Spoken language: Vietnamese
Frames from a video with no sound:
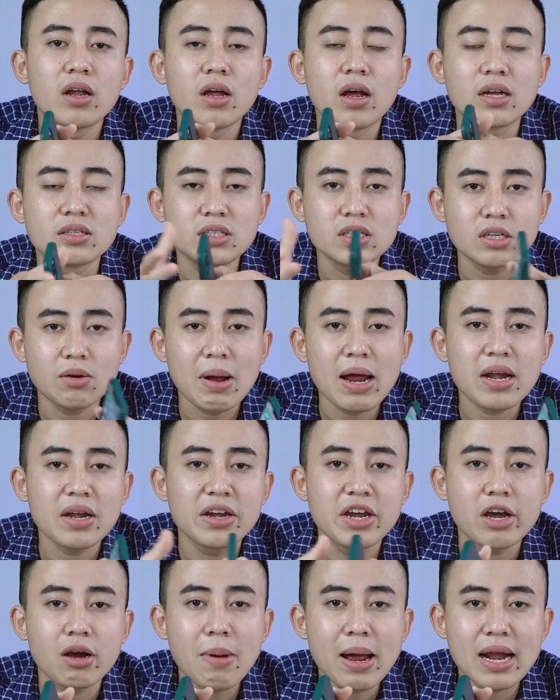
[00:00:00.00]
À, xin chào bạn,
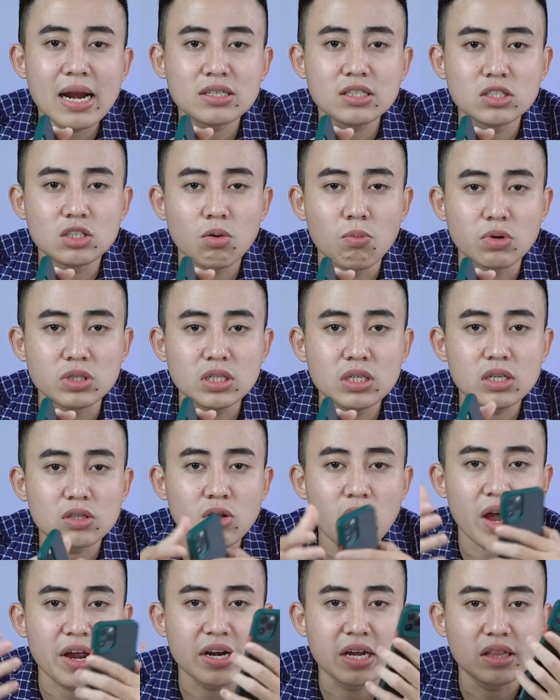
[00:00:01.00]
nếu các bạn đang sử dụng một chiếc điện
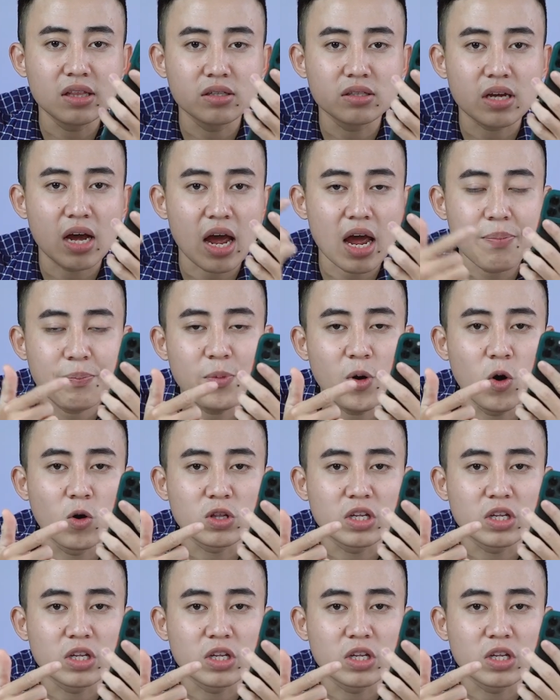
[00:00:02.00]
thoại đến từ nhà Apple